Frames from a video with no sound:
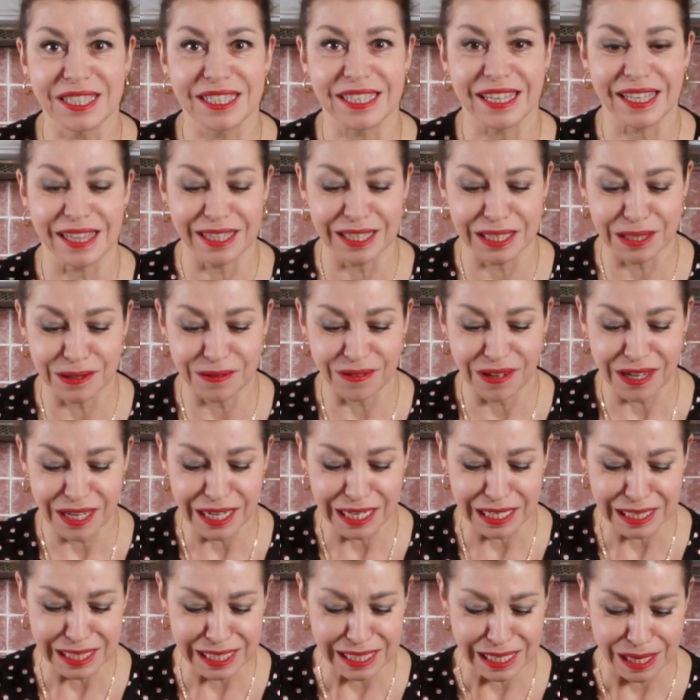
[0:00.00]
целых два
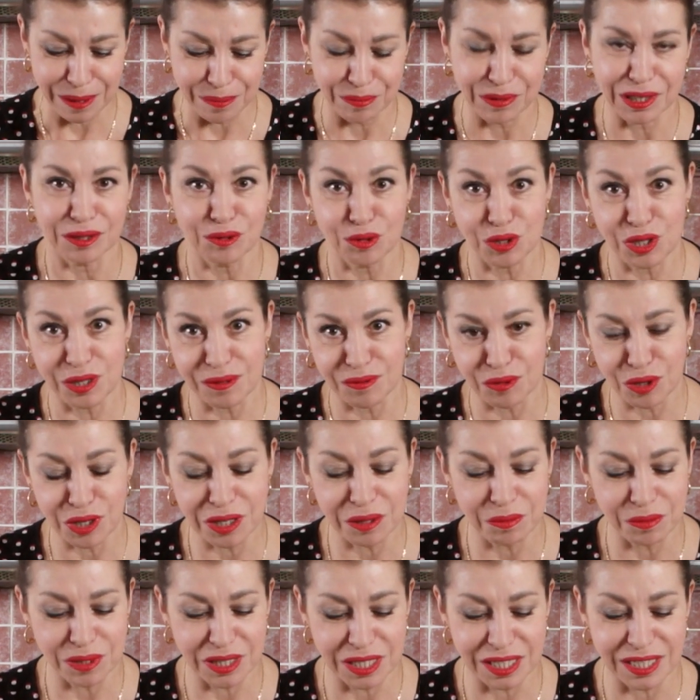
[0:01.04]
рецепта. Но
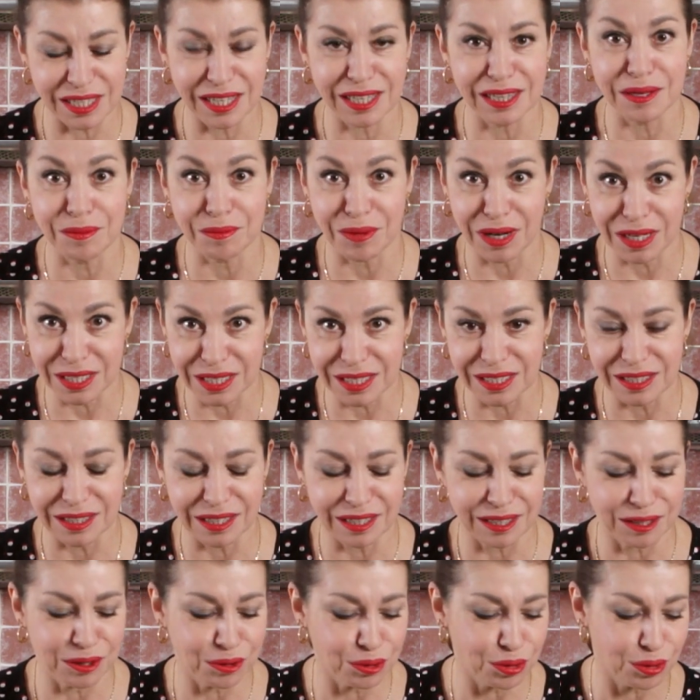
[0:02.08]
сегодня мы сделаем один,
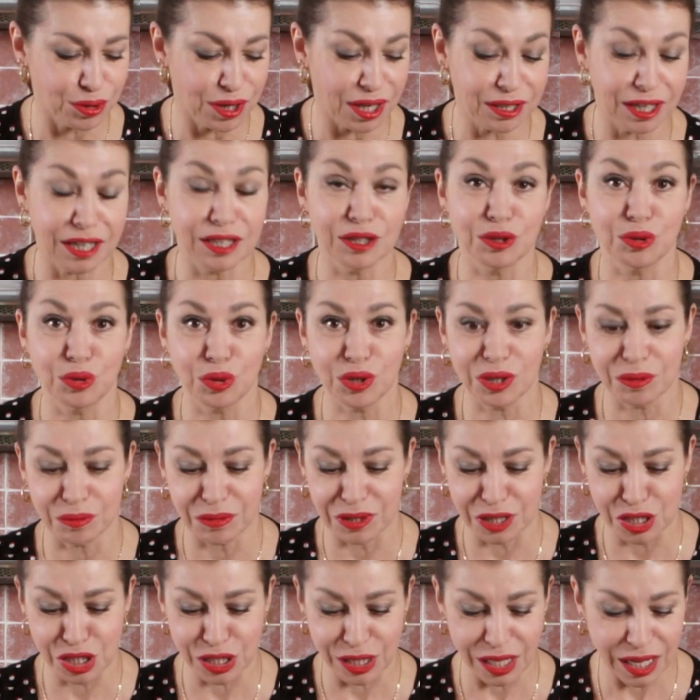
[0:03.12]
который, о котором
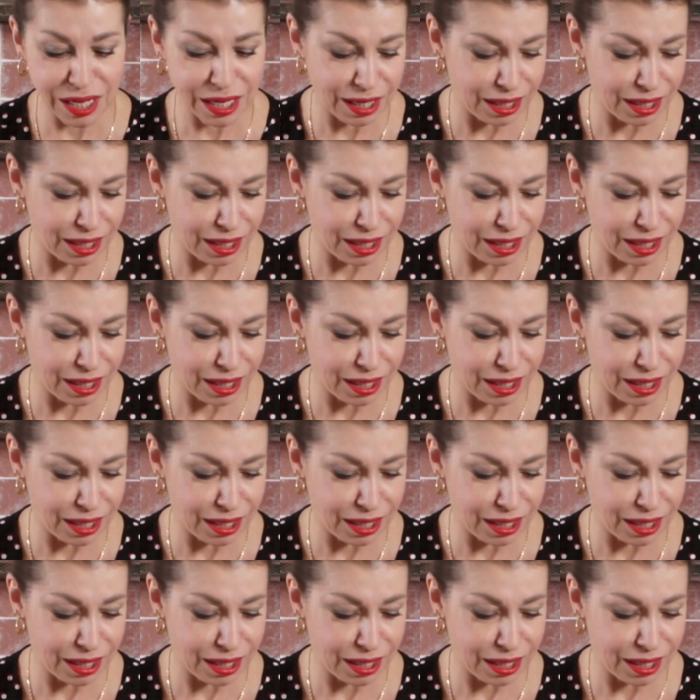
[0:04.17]
и шла